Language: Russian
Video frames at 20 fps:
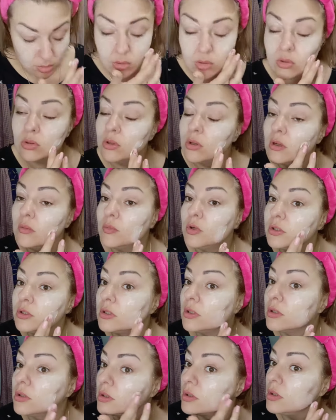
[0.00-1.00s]
Да, мой
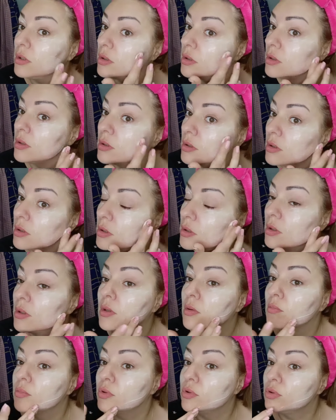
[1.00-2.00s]
сладкий.
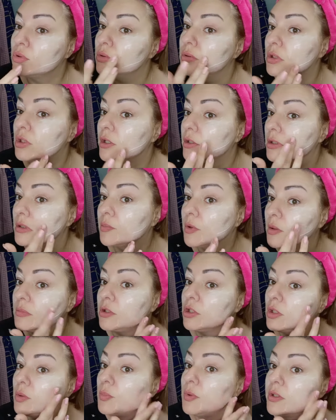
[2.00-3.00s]
Пусть стучать к
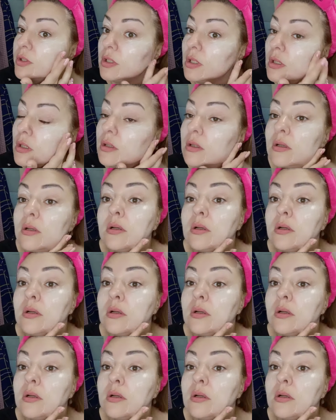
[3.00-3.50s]
мамочке пришла.